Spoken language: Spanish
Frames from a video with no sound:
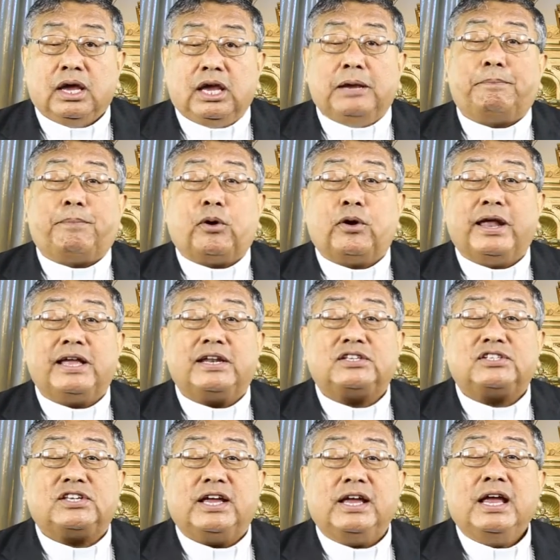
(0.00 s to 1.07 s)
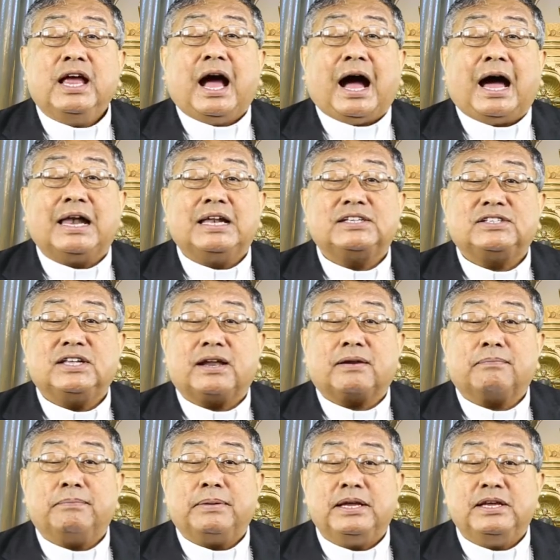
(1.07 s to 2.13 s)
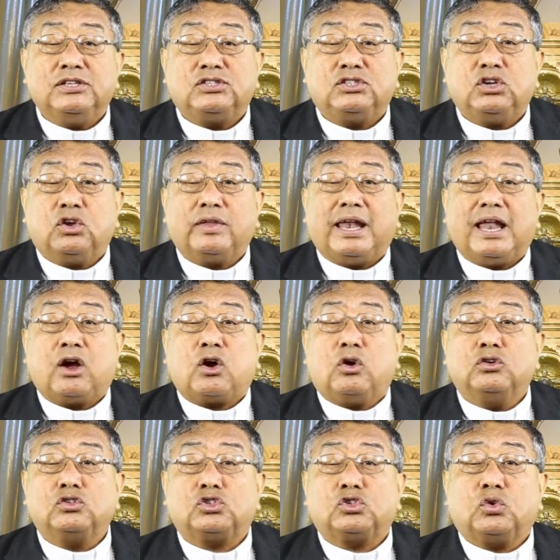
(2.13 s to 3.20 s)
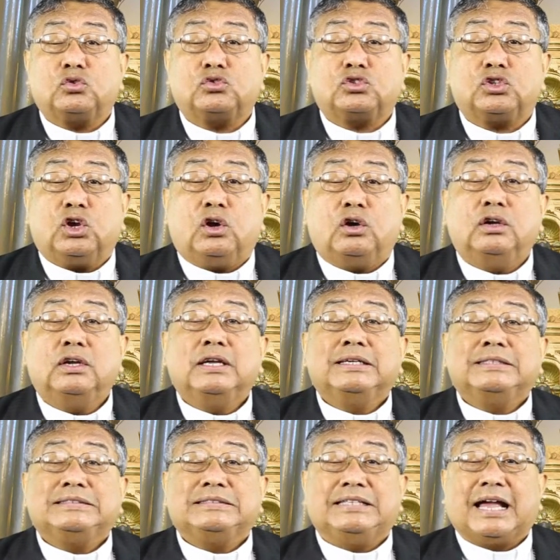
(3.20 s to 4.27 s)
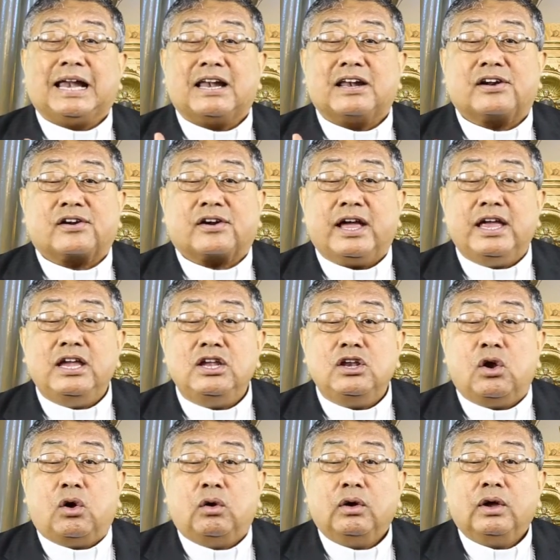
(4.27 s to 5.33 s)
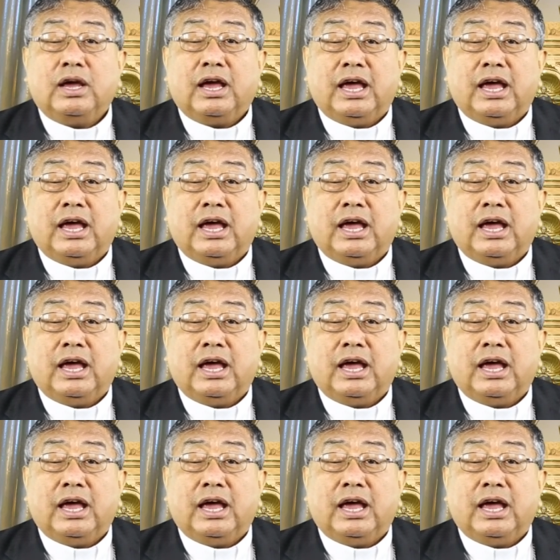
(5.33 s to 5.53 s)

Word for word: y ponerse al servicio de la construcción del reino